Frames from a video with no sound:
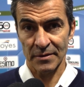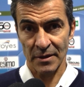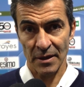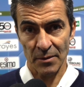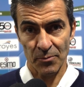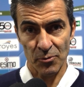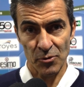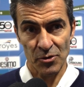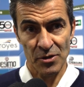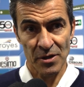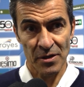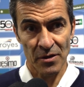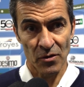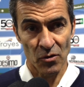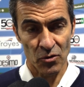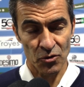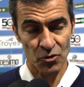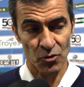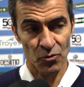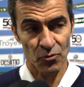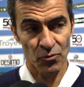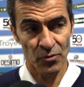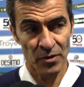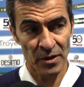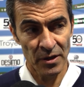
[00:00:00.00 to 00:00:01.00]
reposer
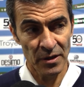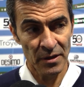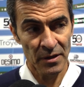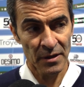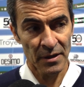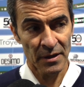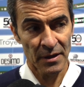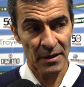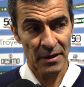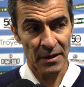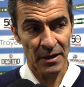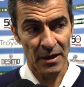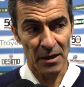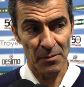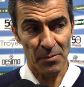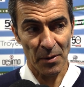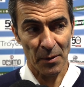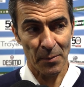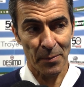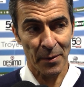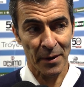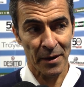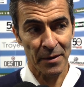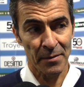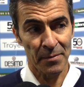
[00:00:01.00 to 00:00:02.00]
aujourd'hui et
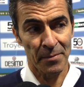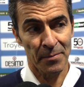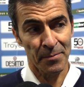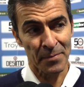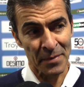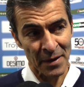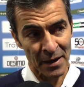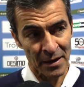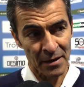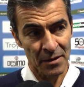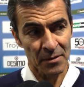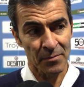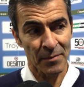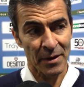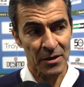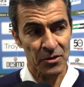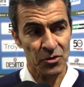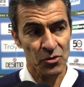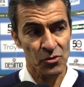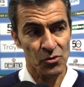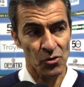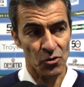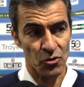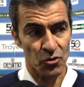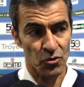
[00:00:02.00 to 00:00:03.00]
préparer bien le
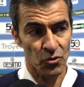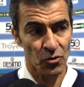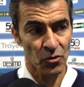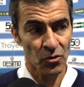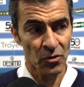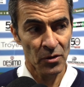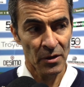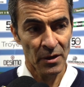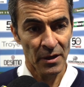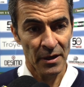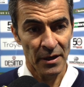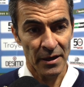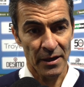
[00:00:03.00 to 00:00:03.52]
match sans chaud